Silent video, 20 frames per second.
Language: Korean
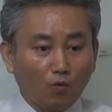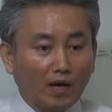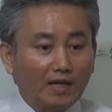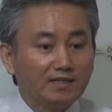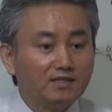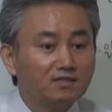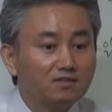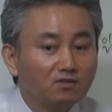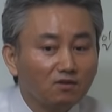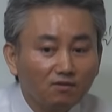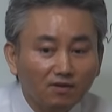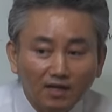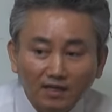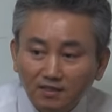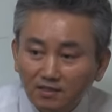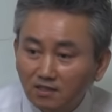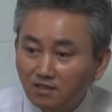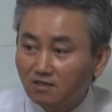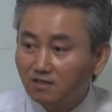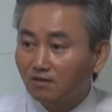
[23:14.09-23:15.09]

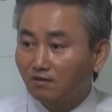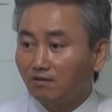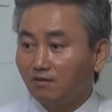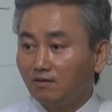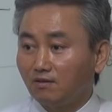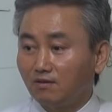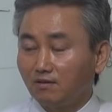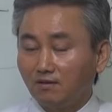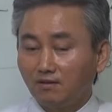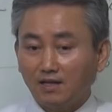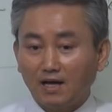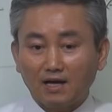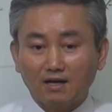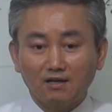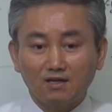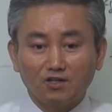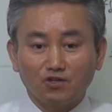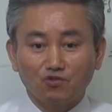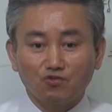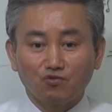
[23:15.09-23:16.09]
관성과 인성은
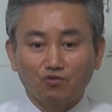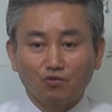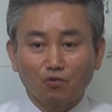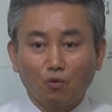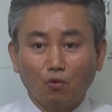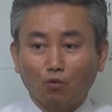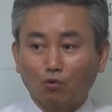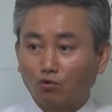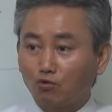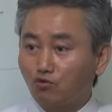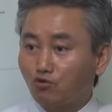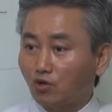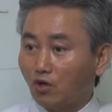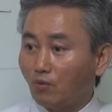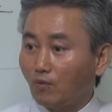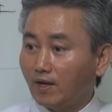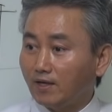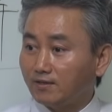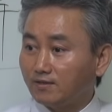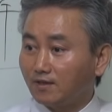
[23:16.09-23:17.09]
나를 기준으로
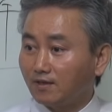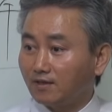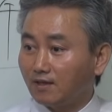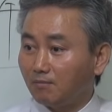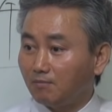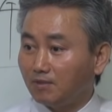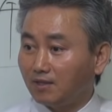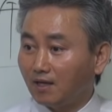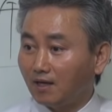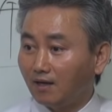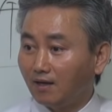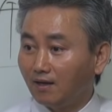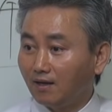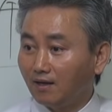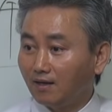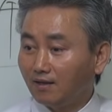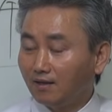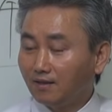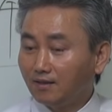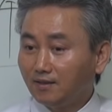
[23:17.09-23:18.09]
오른쪽에 와 있어야 됩니다.
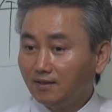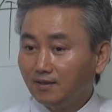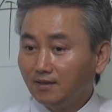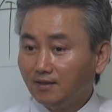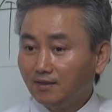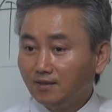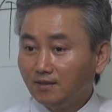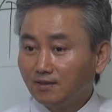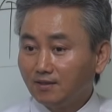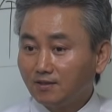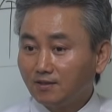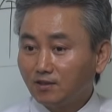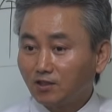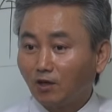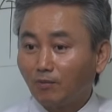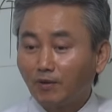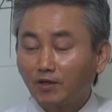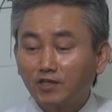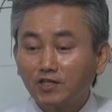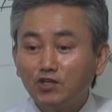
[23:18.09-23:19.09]

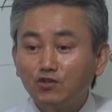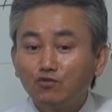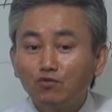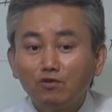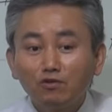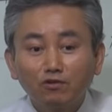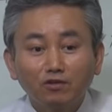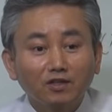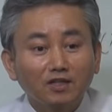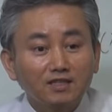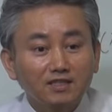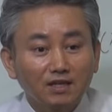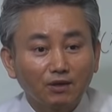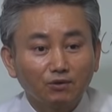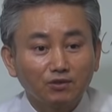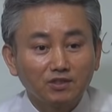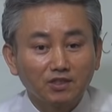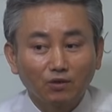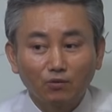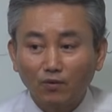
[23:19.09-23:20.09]
처음에 기준을 그렇게
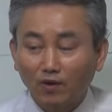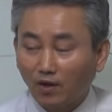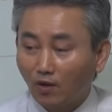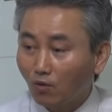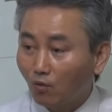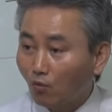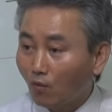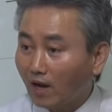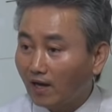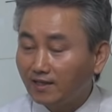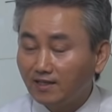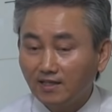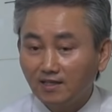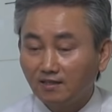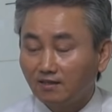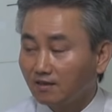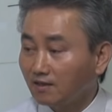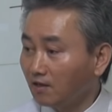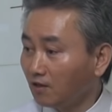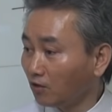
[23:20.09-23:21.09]
세웠잖아요. 왜?
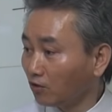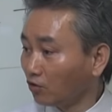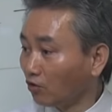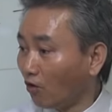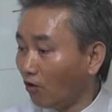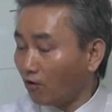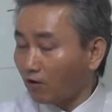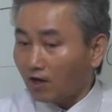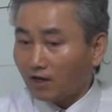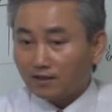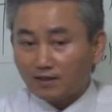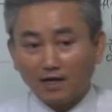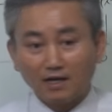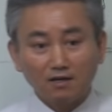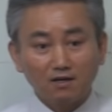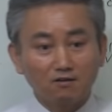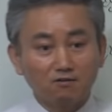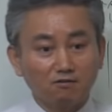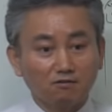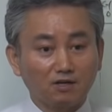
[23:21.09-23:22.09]
관인은 너가
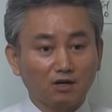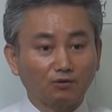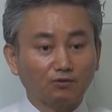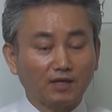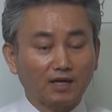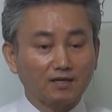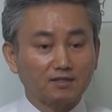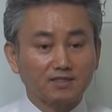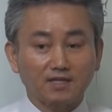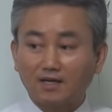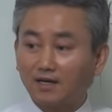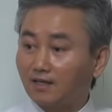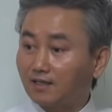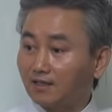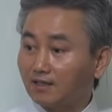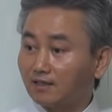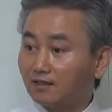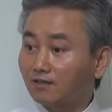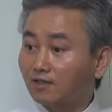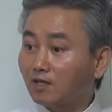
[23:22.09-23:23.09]
나를 극하고 나를
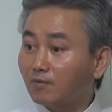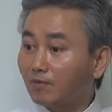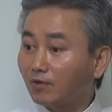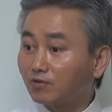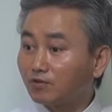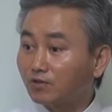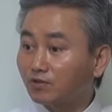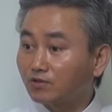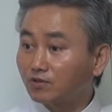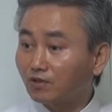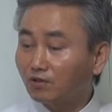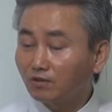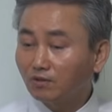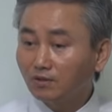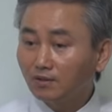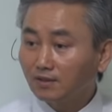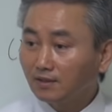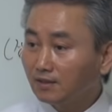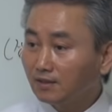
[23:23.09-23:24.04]
생각하니까 그렇게 배우시겠죠?